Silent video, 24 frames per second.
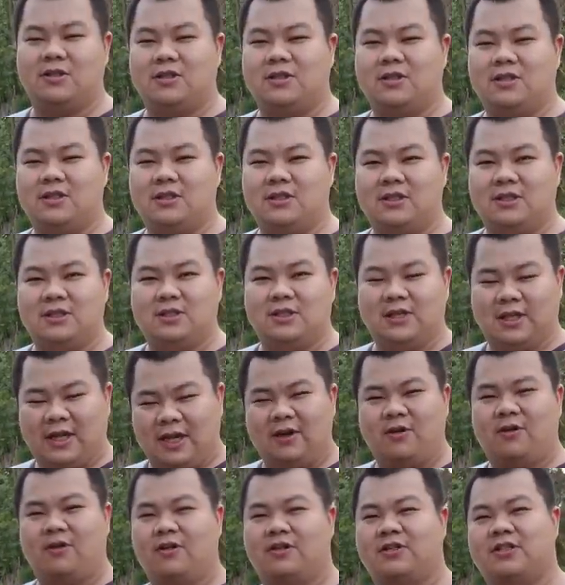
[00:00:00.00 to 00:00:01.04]
endorse.
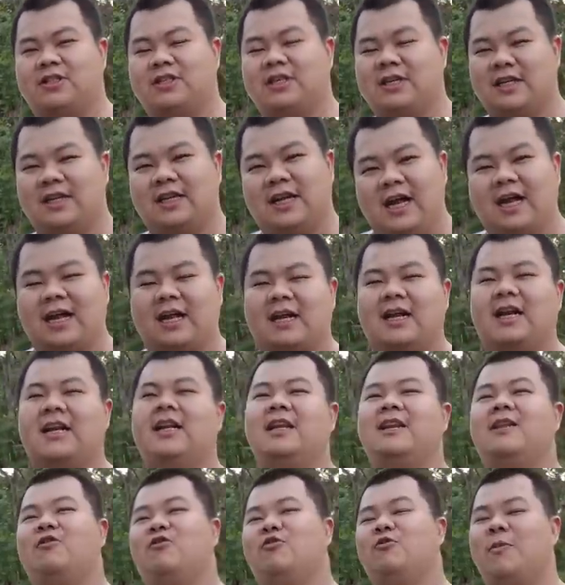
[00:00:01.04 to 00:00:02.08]
endorse. Enggak, karena
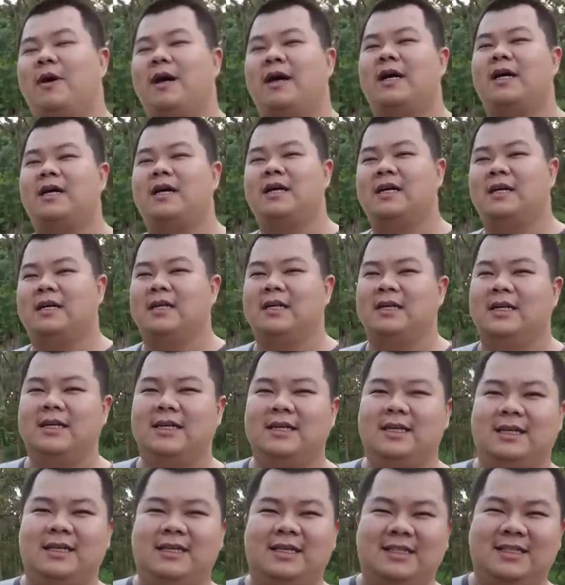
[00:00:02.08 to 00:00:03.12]
ini di rumah.
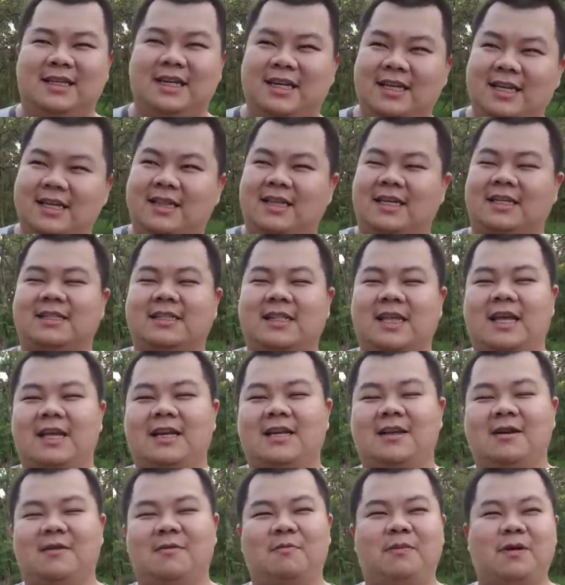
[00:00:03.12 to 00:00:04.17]
Oh. Jadi kita
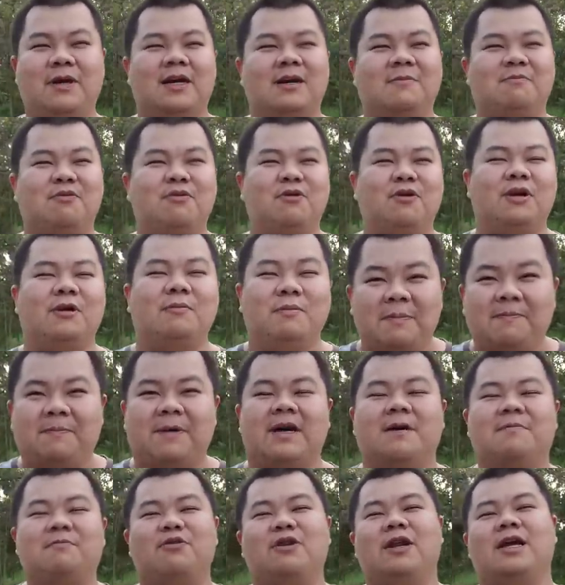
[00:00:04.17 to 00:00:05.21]
style pengepul lebih
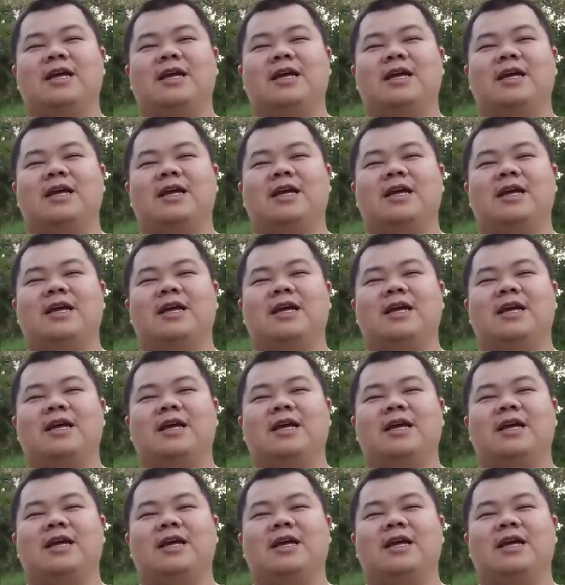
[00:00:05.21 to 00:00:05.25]
pengepul